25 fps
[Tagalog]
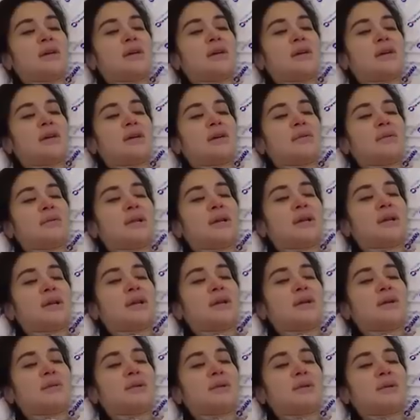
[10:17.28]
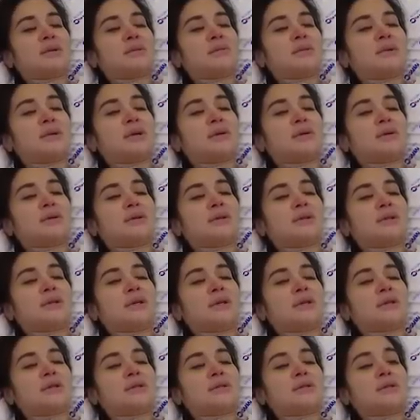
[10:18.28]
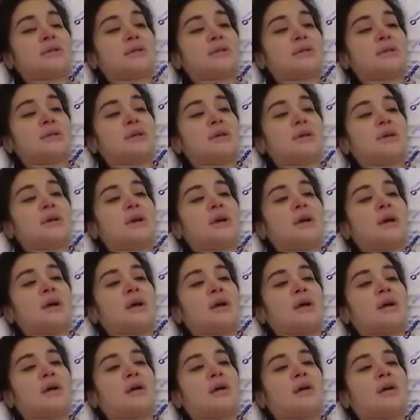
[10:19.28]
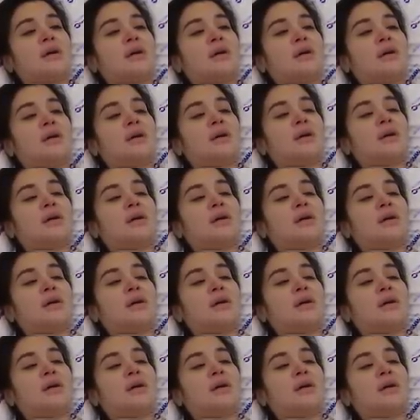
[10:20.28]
ah, may nararamdaman pa rin ako contractions. Ah,